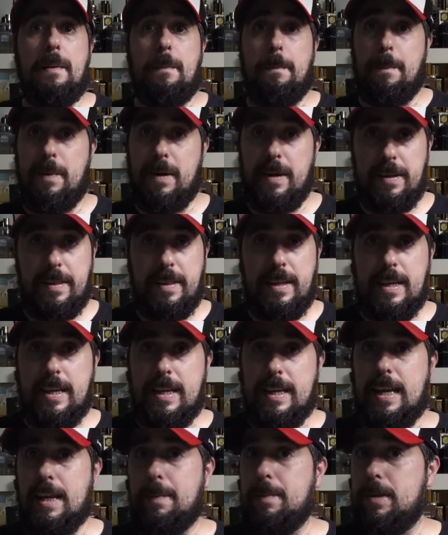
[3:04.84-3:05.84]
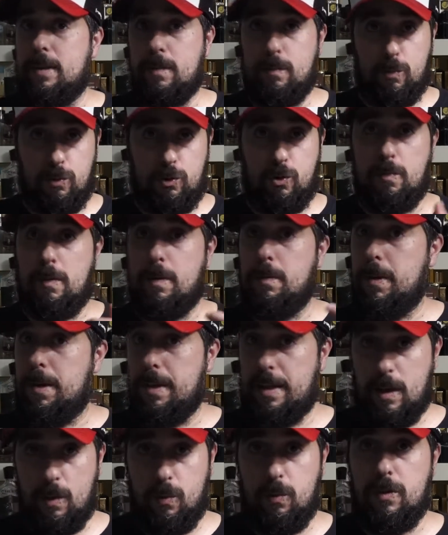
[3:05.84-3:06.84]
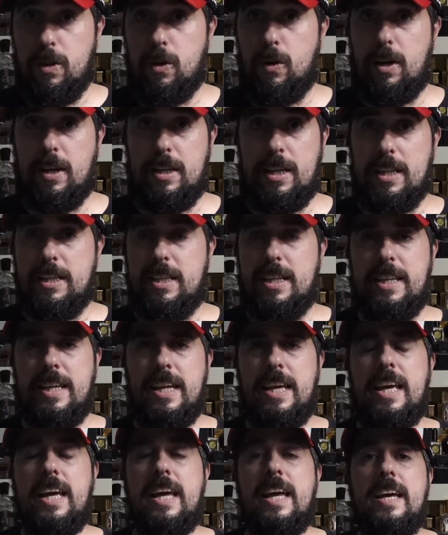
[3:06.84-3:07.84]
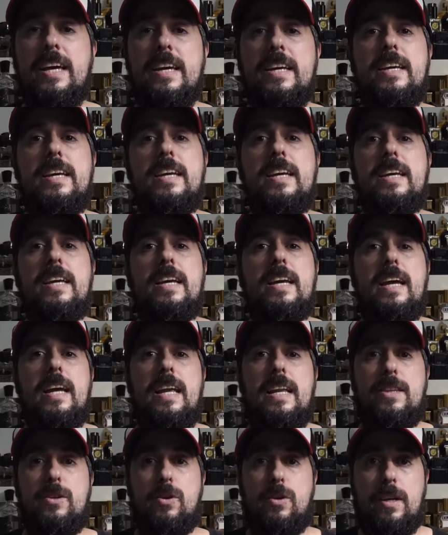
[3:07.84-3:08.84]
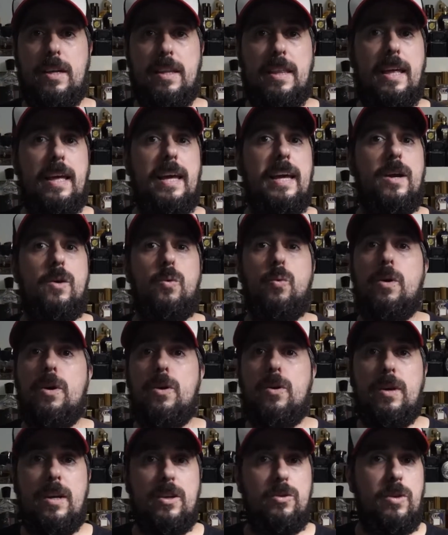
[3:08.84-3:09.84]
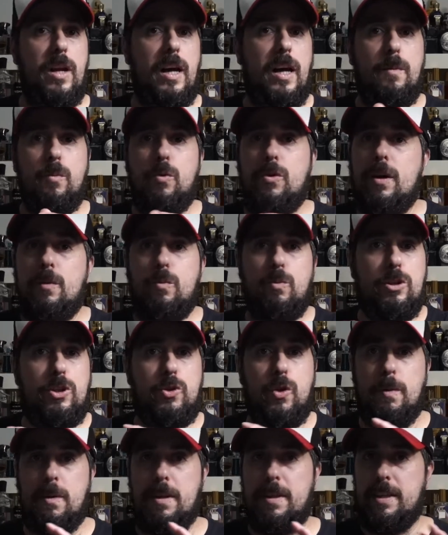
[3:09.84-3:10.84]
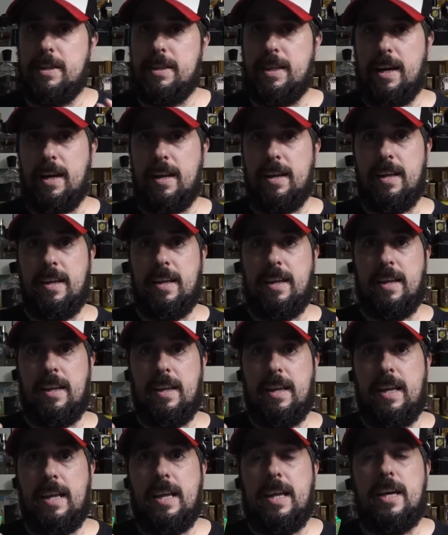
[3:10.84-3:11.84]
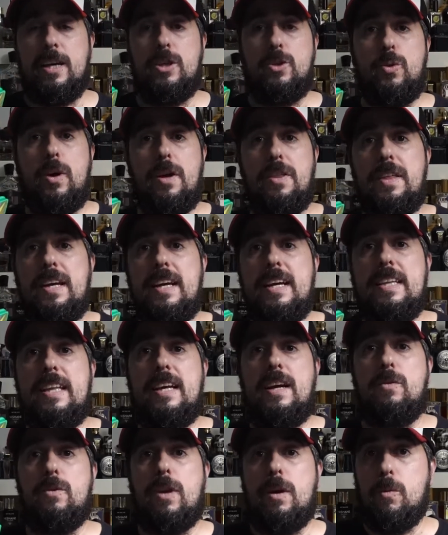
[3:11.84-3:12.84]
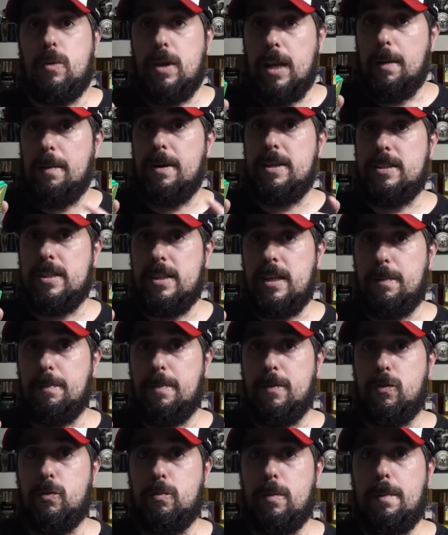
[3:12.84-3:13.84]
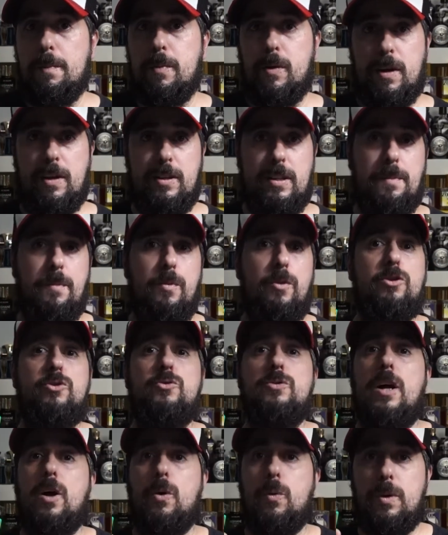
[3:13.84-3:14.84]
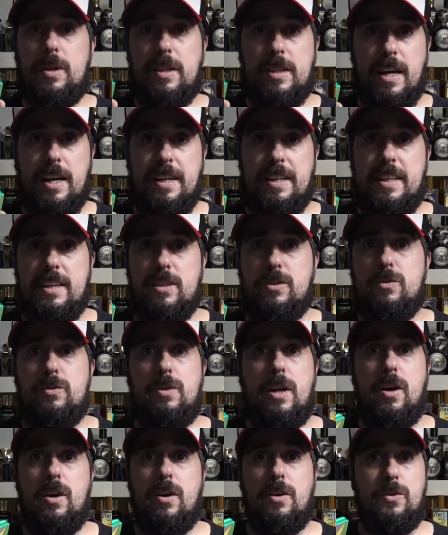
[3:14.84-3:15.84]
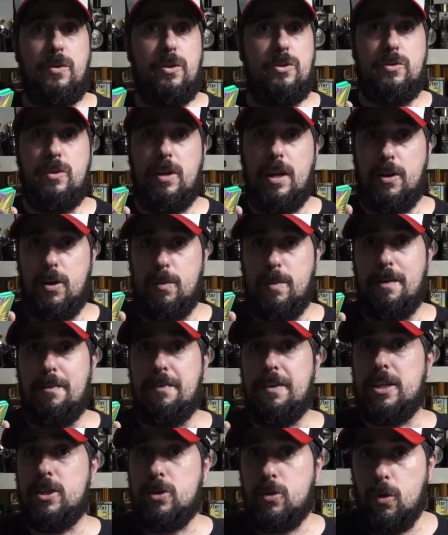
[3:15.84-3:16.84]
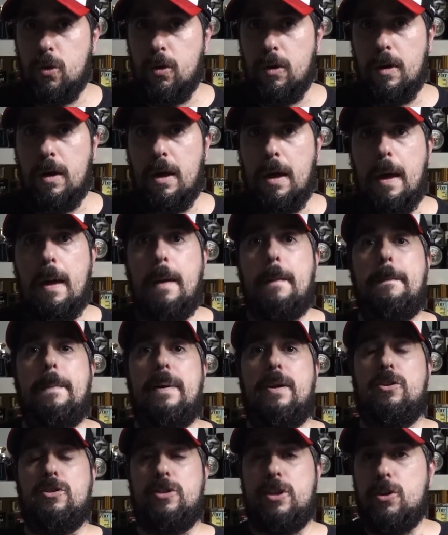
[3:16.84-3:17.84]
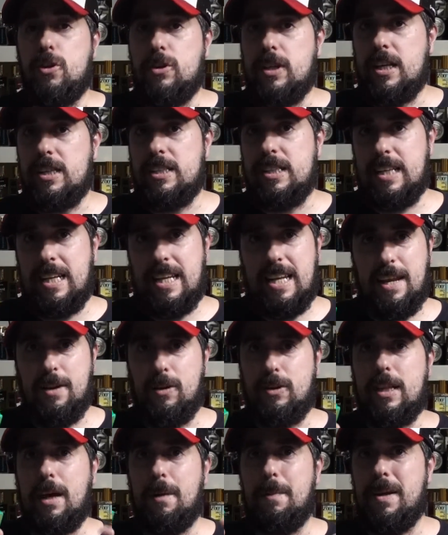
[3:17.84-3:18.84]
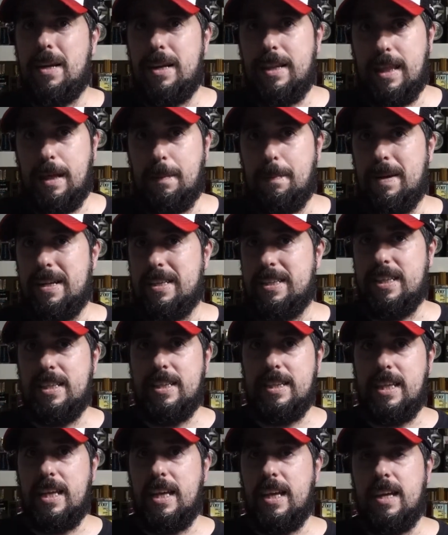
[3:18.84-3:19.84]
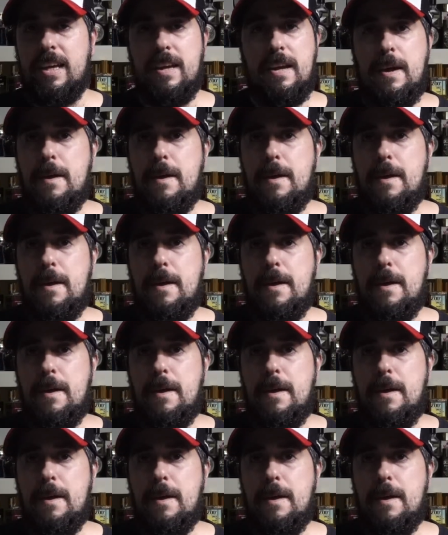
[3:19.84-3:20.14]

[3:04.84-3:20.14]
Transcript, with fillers: verde, que le mete mucho más verde aún de lo que ya tiene, y el toque de cuero, que es una gamuza muy suavecita. Eso hace que tenga una buena base el perfume, porque tampoco es una agüita ni es no es un aroma fresco, pero si sí notas la nota verde presente